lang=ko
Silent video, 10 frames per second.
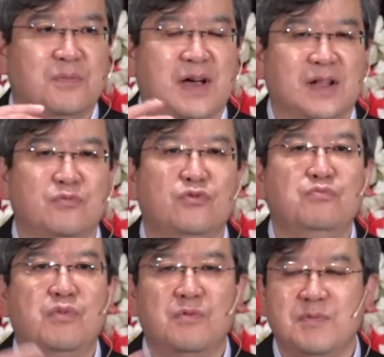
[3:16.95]
말의
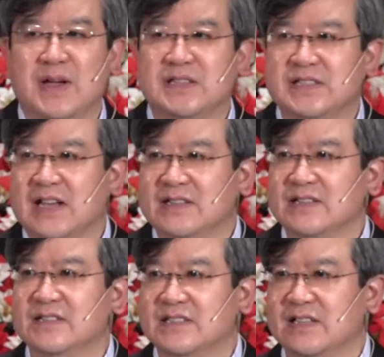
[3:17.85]
문법이 맞지
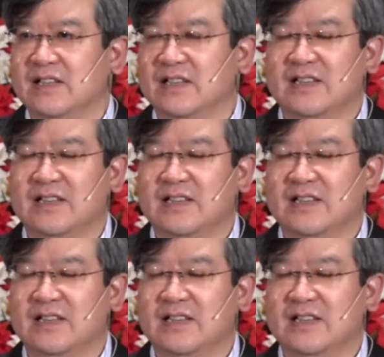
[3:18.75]
않는지